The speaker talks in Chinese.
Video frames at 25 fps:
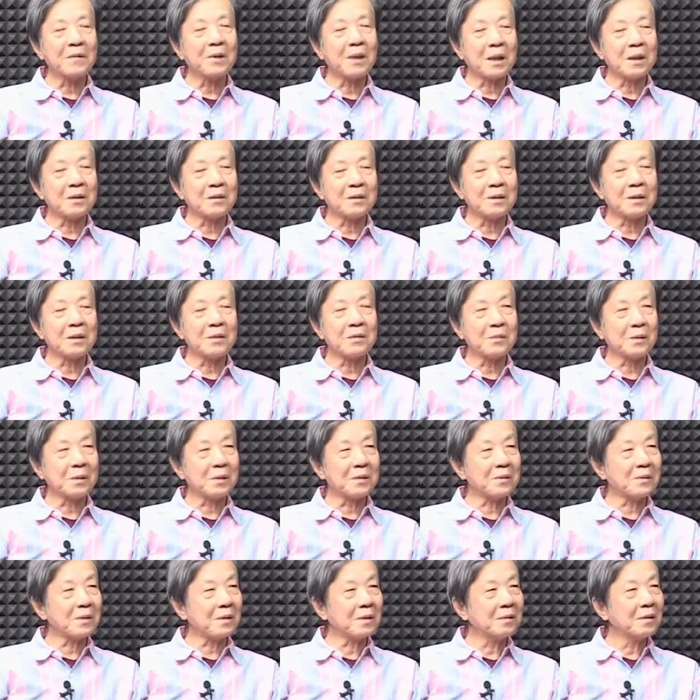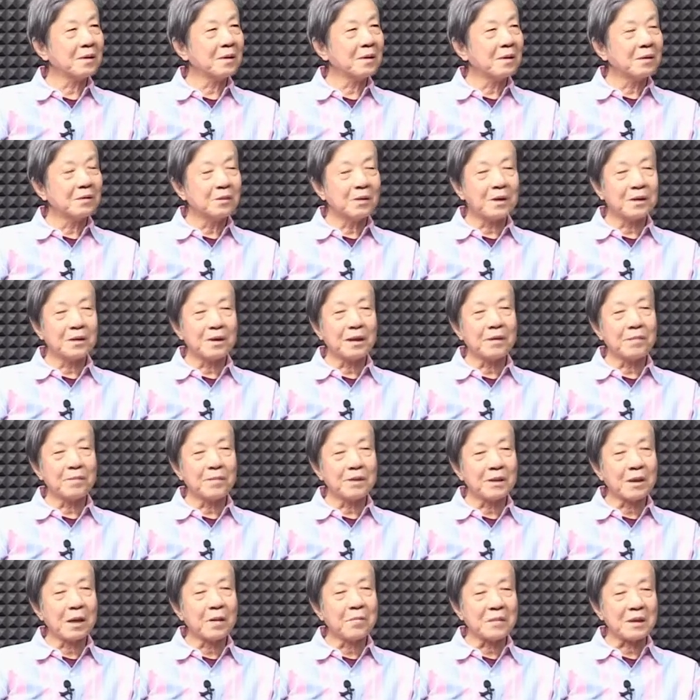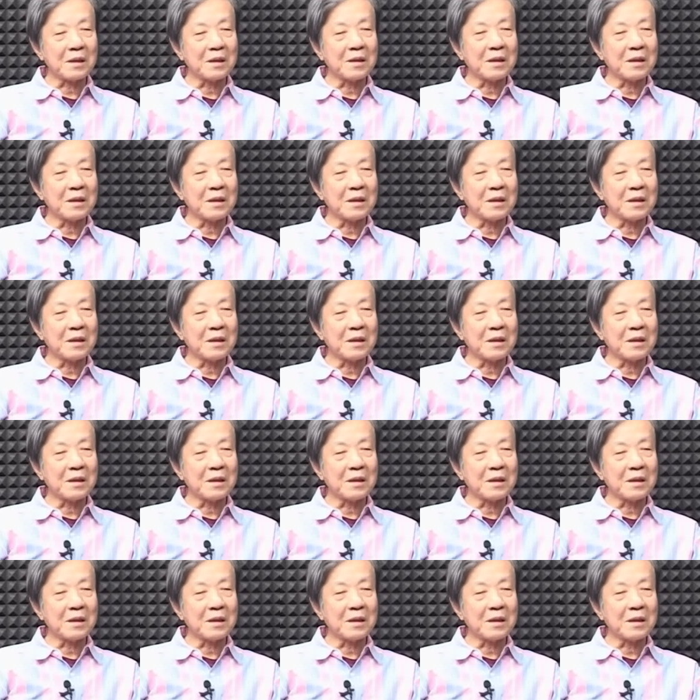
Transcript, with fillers: 还是要学音乐。对，那个比较迷